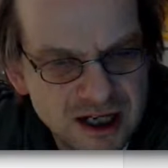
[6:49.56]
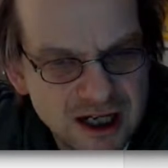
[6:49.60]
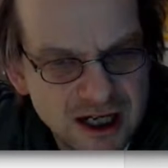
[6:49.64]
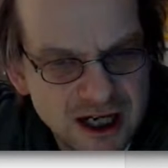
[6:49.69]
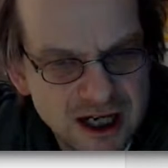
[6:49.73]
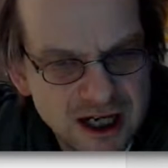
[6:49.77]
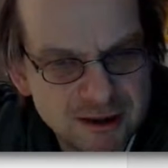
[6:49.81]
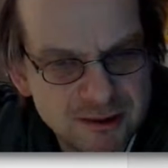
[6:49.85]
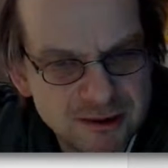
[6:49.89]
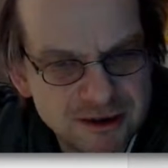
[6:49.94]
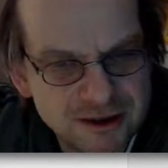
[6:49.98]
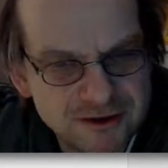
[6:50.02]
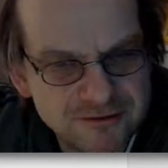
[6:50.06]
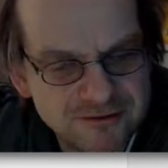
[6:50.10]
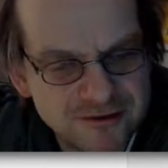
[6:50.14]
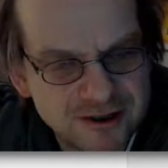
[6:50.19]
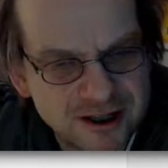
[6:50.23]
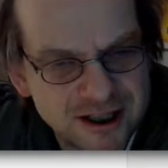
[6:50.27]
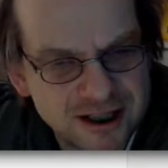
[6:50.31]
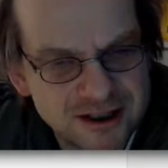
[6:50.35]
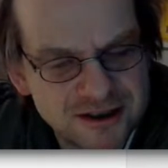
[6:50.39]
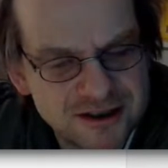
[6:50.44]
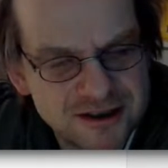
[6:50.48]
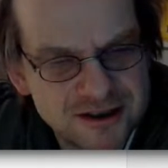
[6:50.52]
Aber die
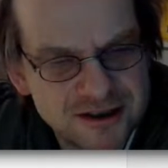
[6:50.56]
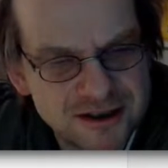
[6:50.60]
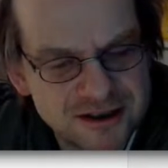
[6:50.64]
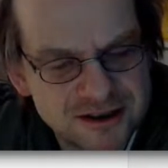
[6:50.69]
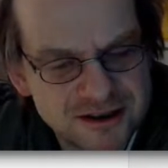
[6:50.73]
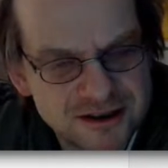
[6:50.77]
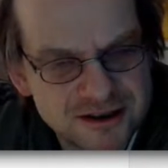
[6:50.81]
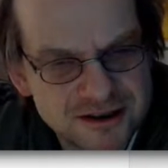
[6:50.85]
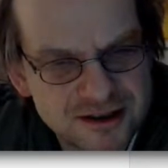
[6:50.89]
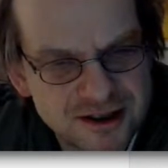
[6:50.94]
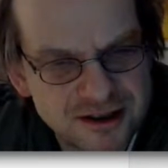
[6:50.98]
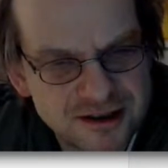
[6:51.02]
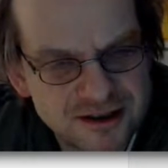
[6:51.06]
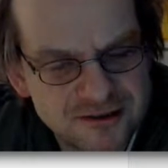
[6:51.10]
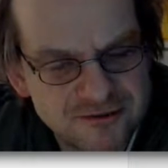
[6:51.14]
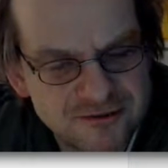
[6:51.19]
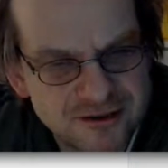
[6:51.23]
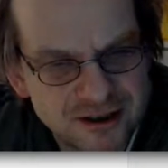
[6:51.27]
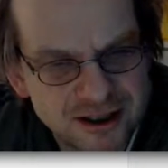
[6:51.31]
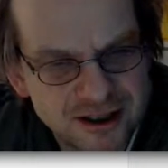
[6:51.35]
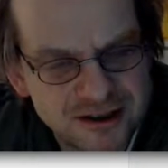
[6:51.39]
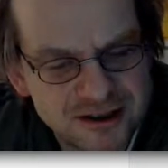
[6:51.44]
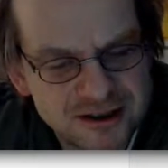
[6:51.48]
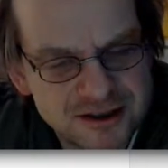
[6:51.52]
Frage, die, die interessante
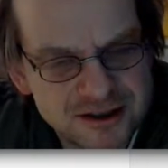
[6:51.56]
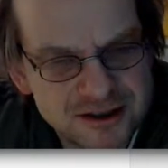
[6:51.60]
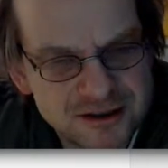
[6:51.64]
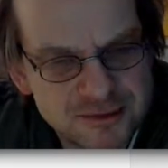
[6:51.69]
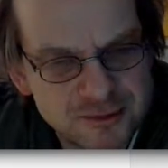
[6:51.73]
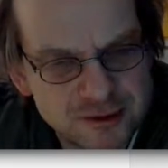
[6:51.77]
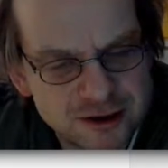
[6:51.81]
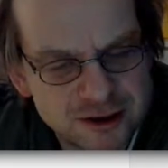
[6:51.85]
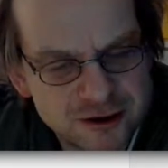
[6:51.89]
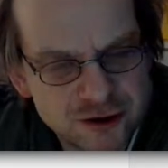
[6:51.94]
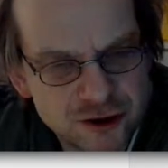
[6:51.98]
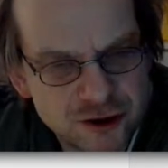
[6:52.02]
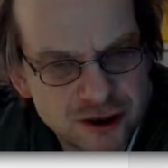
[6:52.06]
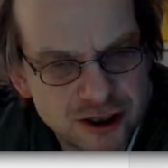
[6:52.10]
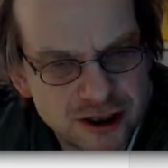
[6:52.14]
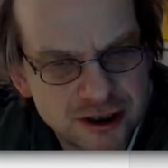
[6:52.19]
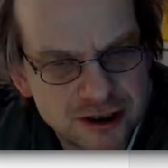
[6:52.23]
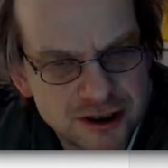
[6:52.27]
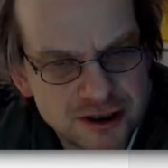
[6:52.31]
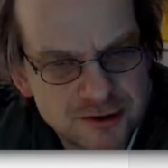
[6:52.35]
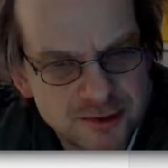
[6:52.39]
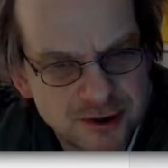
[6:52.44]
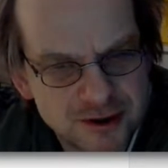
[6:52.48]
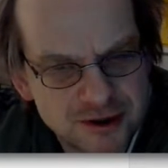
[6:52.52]
Frage, die sich mir jetzt stellt,
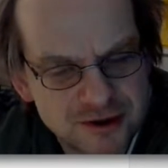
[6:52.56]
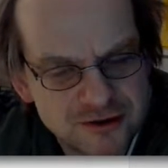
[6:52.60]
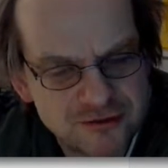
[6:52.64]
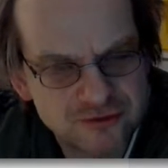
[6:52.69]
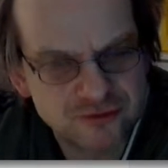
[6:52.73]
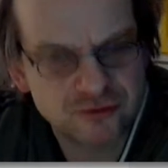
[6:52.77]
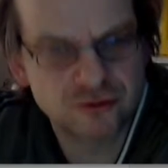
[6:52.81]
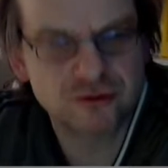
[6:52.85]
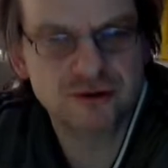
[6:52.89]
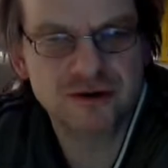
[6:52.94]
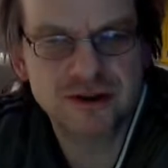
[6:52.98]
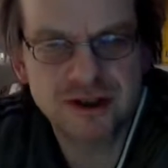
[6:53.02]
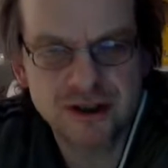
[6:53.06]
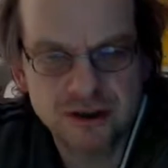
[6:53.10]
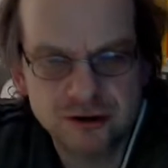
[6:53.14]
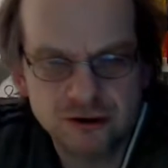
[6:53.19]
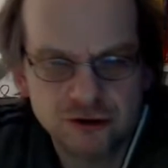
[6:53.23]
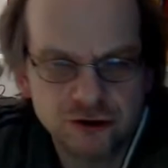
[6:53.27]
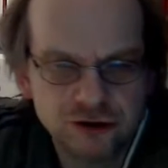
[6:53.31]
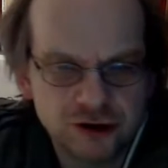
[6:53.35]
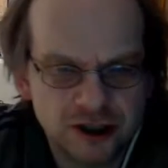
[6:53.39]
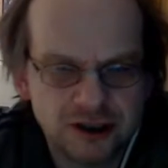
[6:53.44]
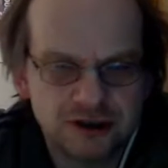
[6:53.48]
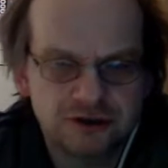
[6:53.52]
ist bei diesen
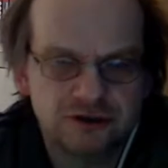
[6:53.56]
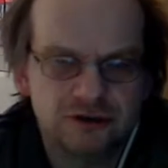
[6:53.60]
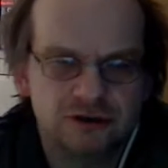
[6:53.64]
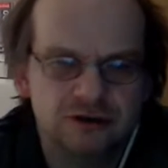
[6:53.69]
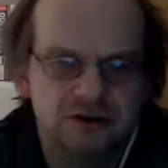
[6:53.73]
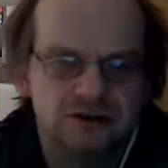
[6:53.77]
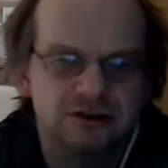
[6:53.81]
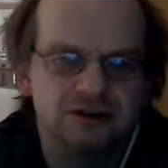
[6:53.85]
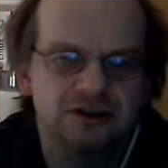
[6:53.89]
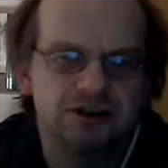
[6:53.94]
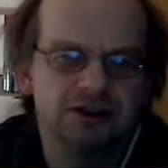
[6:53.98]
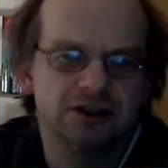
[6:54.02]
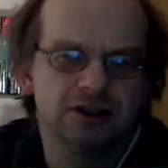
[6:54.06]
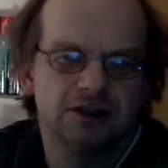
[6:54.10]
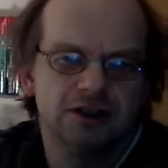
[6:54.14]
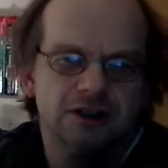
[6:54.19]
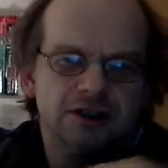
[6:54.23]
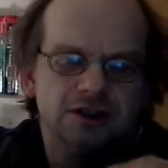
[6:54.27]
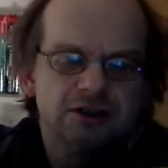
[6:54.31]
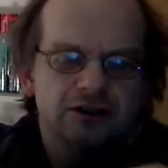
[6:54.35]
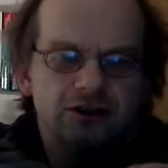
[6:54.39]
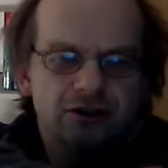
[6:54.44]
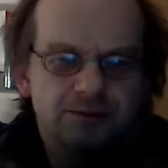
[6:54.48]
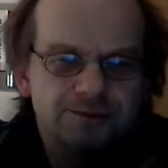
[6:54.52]
Fußgängerschaltungen,
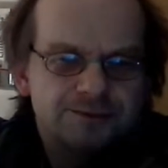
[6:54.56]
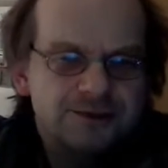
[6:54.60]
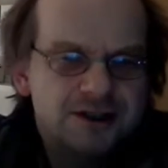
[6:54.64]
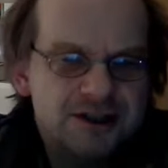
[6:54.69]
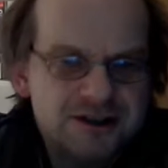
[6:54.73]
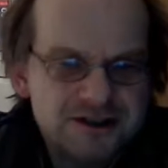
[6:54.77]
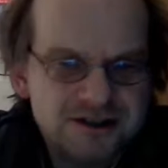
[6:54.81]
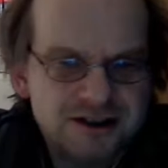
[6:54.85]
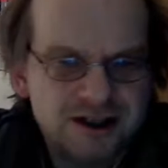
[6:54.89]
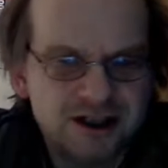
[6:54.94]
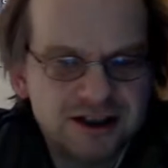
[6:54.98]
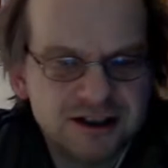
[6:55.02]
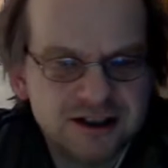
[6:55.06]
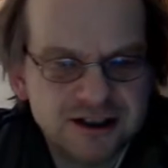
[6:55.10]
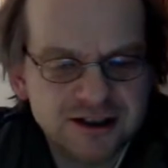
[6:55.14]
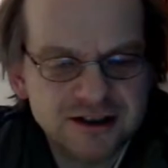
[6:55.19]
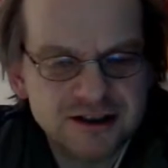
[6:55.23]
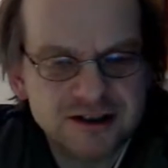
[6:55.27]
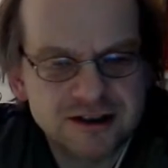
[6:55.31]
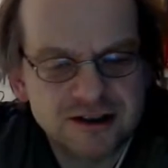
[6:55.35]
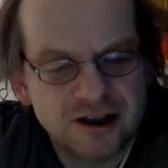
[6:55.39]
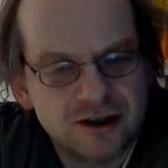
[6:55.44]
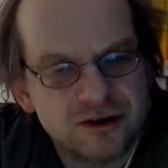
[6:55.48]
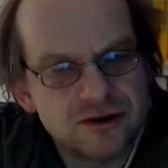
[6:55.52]
ob das da nicht
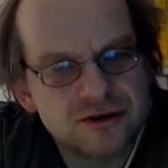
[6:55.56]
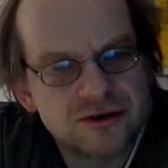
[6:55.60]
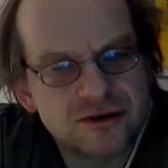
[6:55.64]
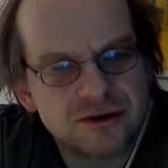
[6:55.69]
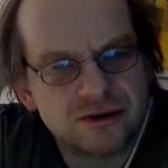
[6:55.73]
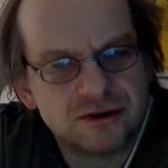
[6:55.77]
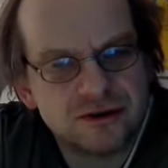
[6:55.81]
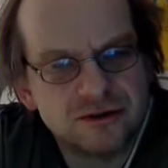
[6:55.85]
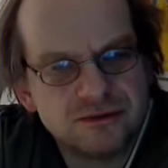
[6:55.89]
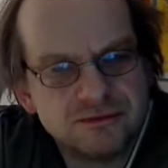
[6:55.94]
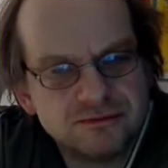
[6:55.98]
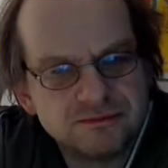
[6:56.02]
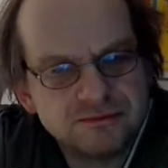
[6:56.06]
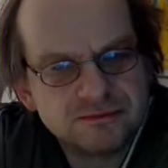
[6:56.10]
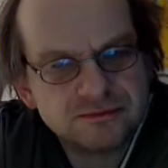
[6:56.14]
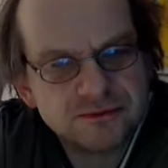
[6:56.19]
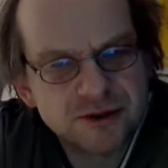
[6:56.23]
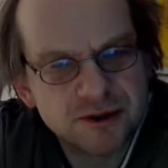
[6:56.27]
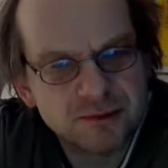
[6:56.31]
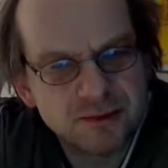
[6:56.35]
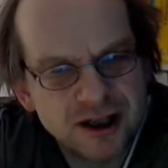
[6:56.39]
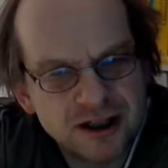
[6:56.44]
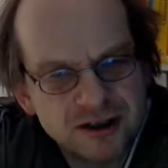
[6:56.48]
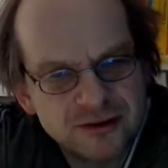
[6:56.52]
genauso
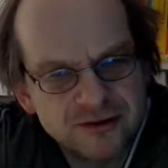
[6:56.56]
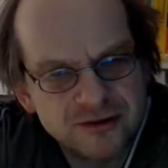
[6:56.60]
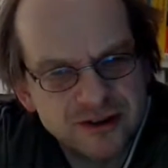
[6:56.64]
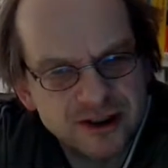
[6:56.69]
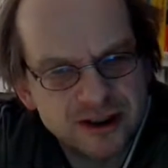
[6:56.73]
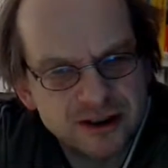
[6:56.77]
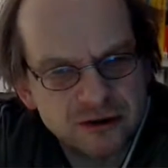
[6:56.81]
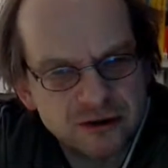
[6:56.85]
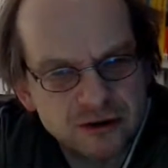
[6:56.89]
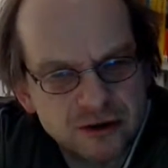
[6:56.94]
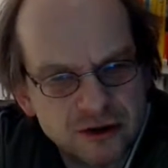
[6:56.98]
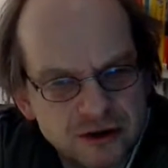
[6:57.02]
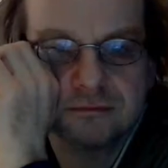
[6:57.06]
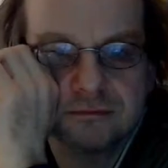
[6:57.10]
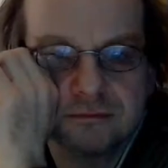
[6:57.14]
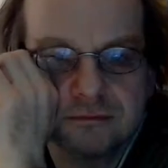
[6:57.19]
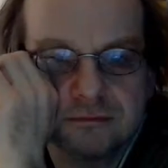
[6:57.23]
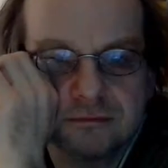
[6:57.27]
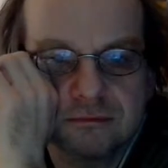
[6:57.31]
gemacht werden könnte.